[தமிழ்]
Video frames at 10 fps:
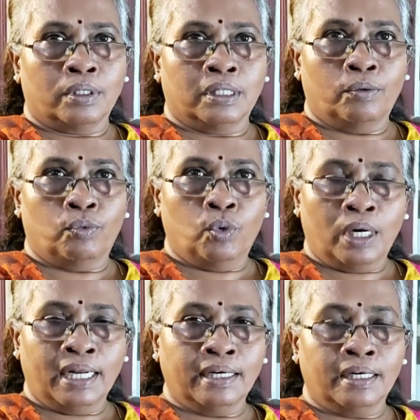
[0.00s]
இந்த
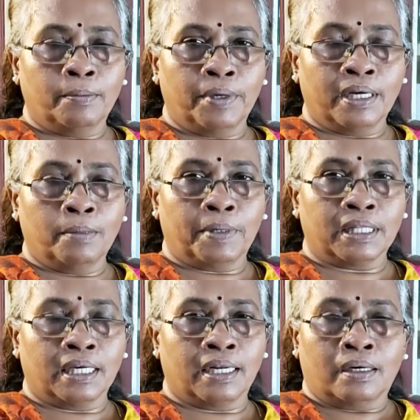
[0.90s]
ஊரடங்குக்கு பிறகு
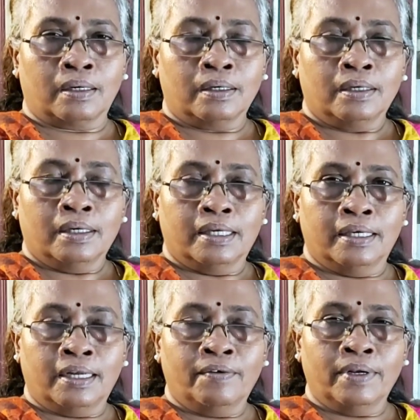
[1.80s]
பார்த்திங்கன்னா
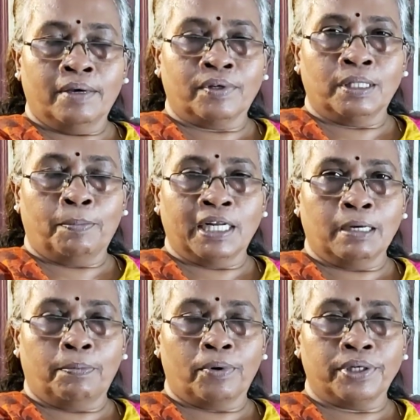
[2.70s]
இரவில் வந்து
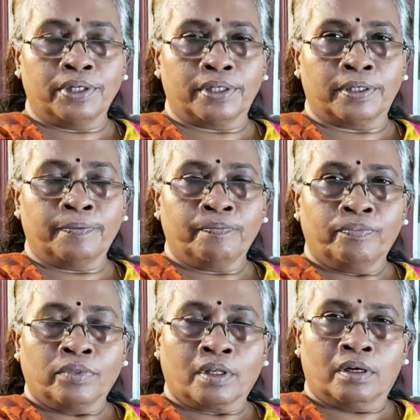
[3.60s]
படுக்க போயிட்டு
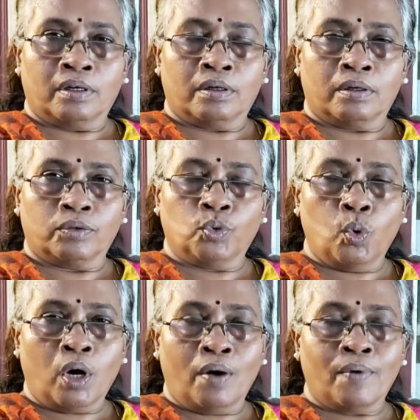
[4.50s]

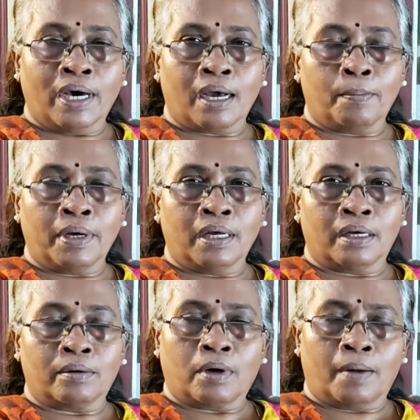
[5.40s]
தூக்கம் வராமல்
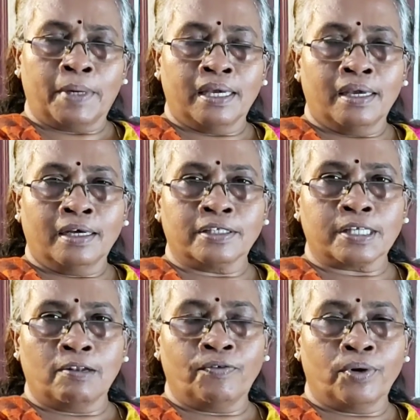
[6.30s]
அப்படியே அந்த
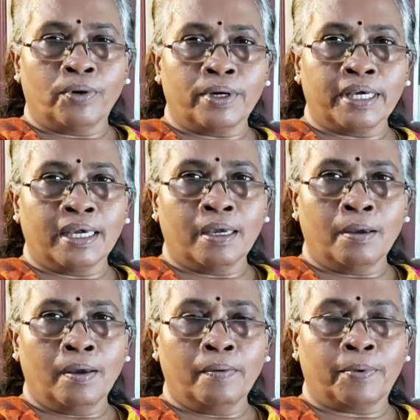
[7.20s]
செல்ஃபோனோடையே
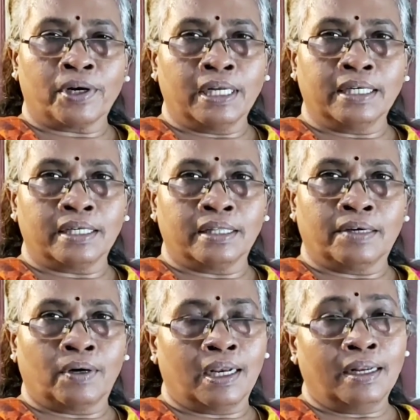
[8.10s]
புரண்டுக்கிட்டு
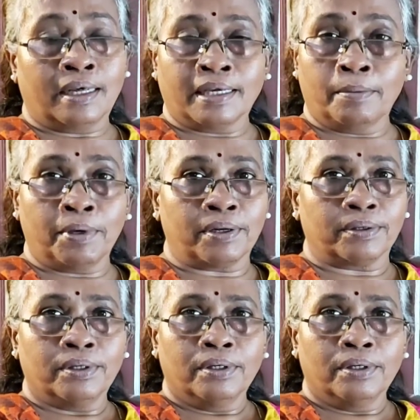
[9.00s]
இருந்தவங்கலாம் நிறைய பேர்